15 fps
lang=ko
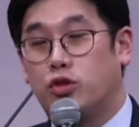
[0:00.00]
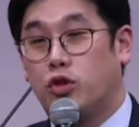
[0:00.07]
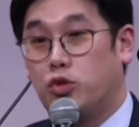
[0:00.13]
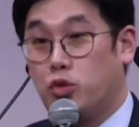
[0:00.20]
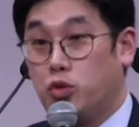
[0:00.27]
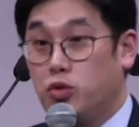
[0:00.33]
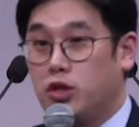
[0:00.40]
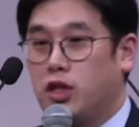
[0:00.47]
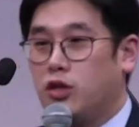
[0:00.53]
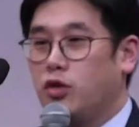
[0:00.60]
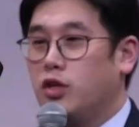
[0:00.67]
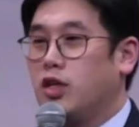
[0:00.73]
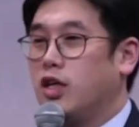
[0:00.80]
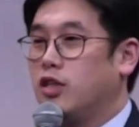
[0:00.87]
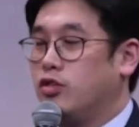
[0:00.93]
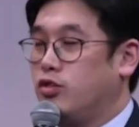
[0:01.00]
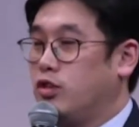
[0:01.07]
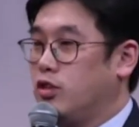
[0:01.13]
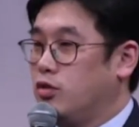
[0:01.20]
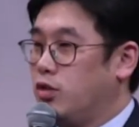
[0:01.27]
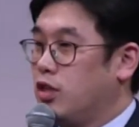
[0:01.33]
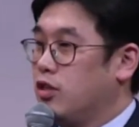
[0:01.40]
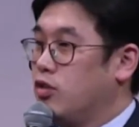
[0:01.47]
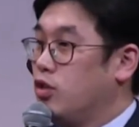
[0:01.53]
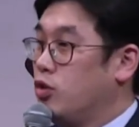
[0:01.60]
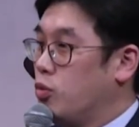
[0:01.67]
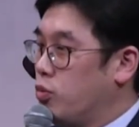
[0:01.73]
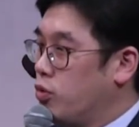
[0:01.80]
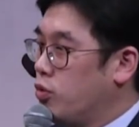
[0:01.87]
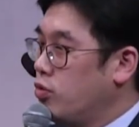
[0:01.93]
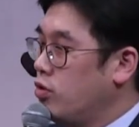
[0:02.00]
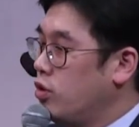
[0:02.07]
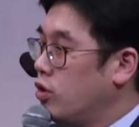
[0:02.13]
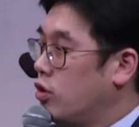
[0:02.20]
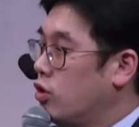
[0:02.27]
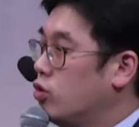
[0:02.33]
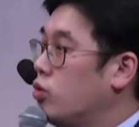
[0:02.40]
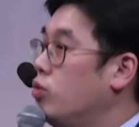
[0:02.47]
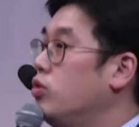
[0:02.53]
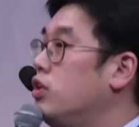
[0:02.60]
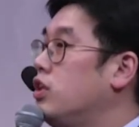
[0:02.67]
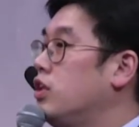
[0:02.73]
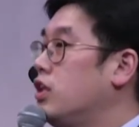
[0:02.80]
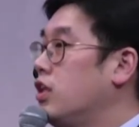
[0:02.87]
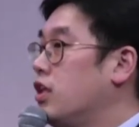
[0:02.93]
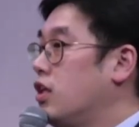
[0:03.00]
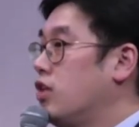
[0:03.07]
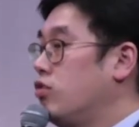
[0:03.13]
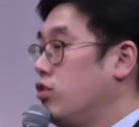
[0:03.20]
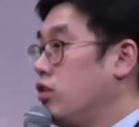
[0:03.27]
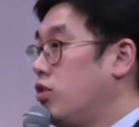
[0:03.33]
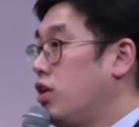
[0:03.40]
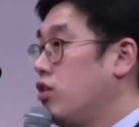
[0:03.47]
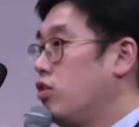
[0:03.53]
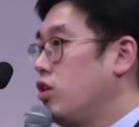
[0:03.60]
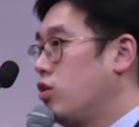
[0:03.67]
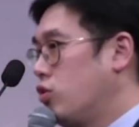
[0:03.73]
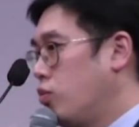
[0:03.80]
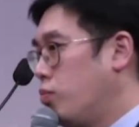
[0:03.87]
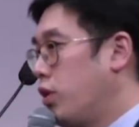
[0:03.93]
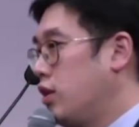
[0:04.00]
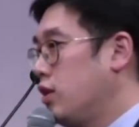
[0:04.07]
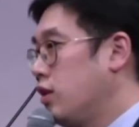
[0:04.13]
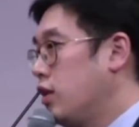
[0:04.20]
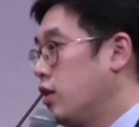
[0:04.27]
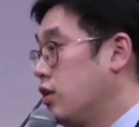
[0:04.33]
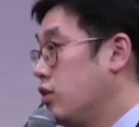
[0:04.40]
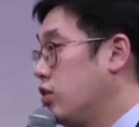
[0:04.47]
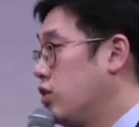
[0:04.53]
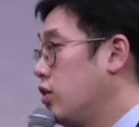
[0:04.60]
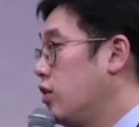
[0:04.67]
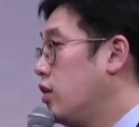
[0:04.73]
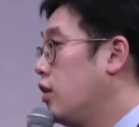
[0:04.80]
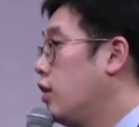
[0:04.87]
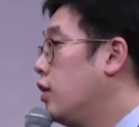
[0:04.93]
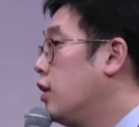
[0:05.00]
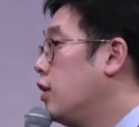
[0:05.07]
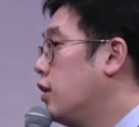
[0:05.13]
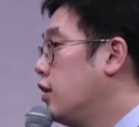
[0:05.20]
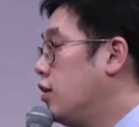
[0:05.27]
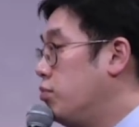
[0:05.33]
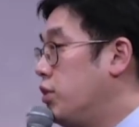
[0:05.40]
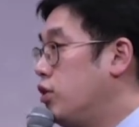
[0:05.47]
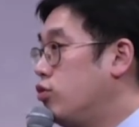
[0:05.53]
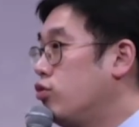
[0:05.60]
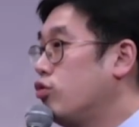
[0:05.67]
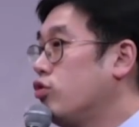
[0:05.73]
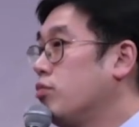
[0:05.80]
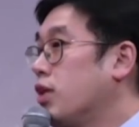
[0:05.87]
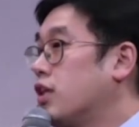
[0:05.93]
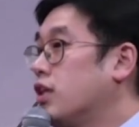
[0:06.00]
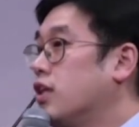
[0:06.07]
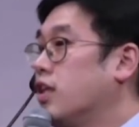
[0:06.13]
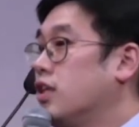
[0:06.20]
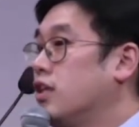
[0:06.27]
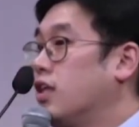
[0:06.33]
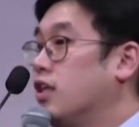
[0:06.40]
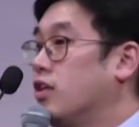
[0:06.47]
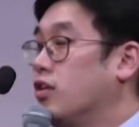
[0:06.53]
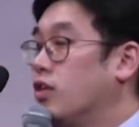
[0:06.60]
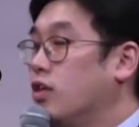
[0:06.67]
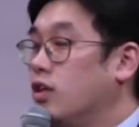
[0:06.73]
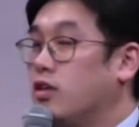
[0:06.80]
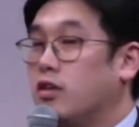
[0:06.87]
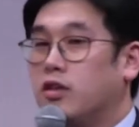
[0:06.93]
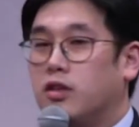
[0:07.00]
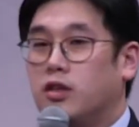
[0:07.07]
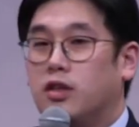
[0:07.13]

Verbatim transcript: 더 좋은 학교에 갈 수 있는 확률이 높고 더 좋은 직장에 갈 수 있는 확률이 더 높아진다는 거죠. 근데 미국도 마찬가지라는 거예요.